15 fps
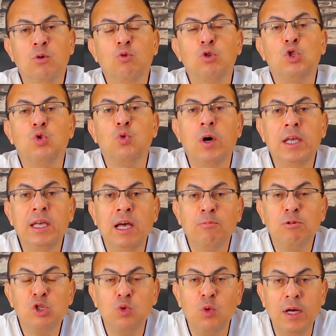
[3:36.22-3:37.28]
وشويه
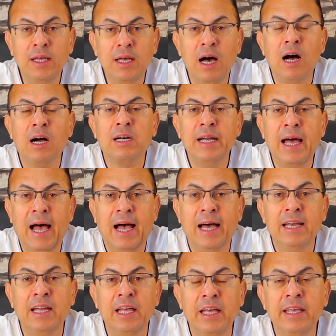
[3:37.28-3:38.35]
بشويه اقنعها
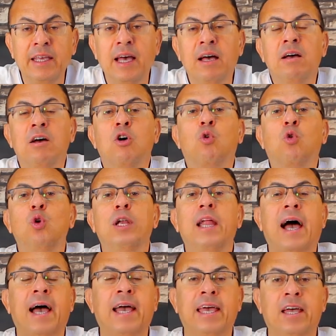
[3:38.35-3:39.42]
ان هي كل
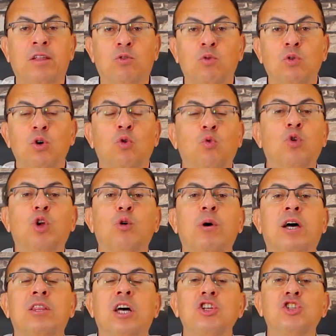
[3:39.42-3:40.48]
حياته وانه ما
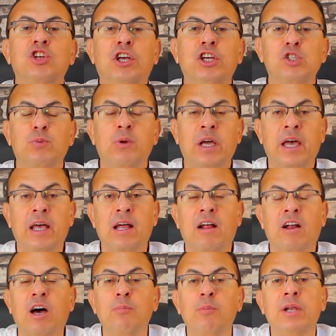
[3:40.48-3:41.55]
يقدرش يعيش من غيرها
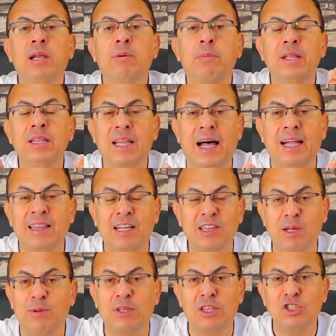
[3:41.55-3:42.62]
رغم ان البنت عندها
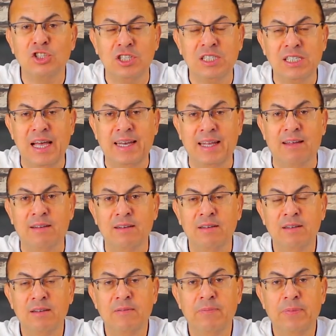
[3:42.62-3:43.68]
18 سنه
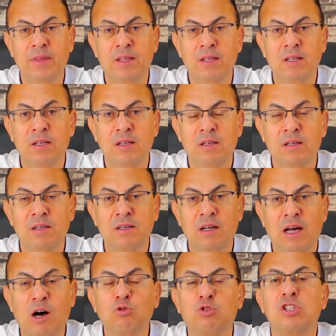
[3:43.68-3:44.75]

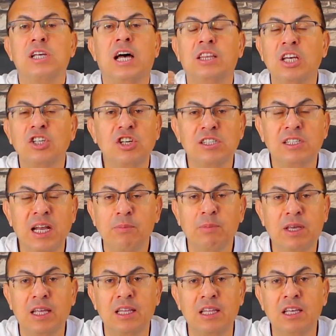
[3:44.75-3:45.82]
او 19 سنه
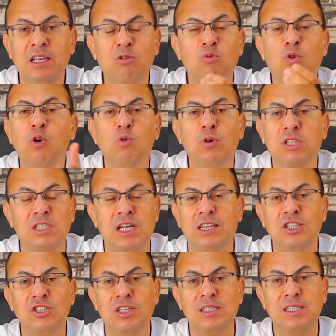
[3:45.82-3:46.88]
بالكتير وهو
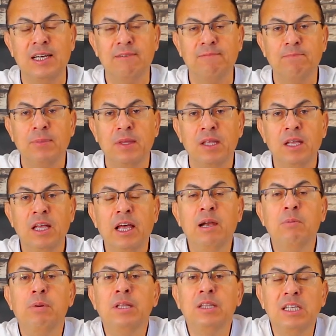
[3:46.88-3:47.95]
19 سنه
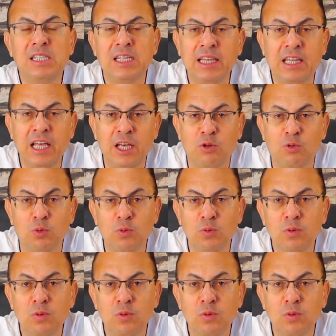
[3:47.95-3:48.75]
البنت صدقته